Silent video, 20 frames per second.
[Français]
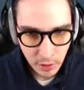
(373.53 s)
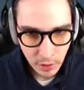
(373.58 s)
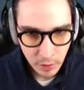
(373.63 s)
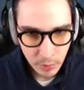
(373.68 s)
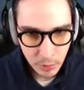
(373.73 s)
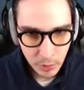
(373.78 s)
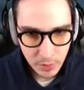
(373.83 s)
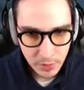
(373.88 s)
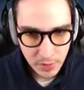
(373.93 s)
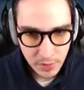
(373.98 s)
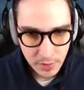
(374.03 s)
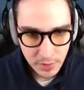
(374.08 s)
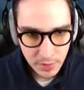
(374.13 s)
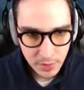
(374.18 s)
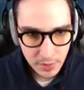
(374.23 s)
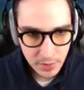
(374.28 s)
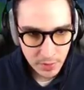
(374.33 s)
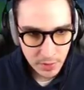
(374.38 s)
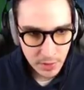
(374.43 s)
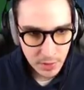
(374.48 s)
Et normalement
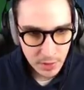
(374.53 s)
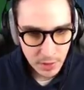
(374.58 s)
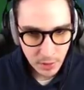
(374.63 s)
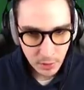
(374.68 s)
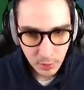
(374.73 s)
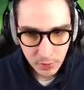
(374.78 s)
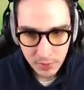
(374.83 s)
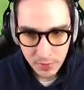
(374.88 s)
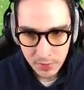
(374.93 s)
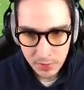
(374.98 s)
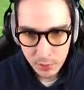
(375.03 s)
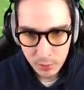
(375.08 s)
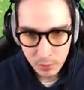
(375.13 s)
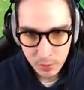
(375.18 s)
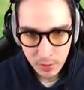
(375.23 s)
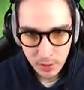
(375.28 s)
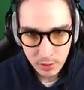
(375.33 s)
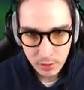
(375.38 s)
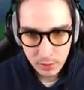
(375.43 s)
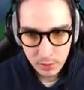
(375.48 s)
ici, alors c'est
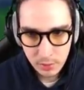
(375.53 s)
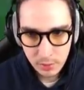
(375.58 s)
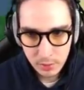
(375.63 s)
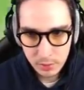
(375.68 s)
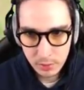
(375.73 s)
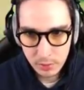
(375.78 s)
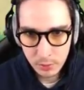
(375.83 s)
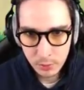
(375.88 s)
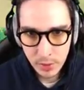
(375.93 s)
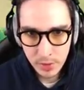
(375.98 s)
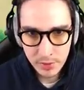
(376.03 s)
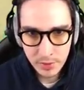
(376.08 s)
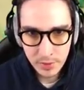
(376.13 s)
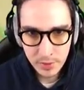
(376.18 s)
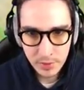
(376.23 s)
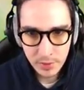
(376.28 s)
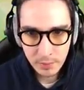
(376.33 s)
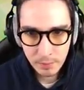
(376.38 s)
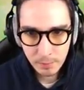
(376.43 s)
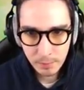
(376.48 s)
ici ou pas
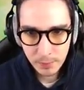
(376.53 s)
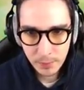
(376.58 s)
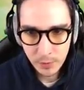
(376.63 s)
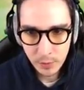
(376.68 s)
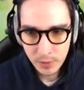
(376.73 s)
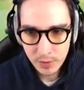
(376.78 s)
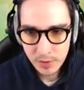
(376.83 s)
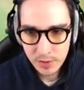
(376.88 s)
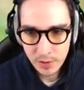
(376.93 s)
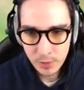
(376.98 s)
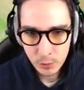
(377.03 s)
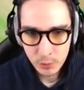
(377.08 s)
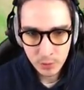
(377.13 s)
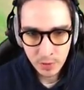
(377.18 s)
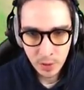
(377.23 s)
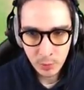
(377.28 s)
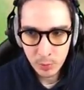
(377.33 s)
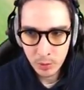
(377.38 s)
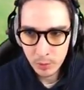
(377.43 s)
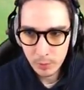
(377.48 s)
Ouais, c'est ici. Donc ici il
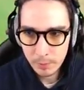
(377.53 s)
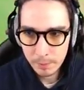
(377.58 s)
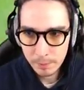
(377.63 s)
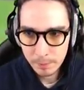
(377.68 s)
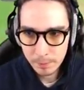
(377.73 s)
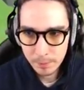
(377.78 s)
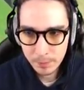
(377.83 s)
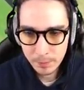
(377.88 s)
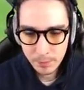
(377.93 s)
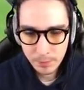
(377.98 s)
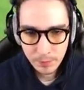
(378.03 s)
y a du fer blanc.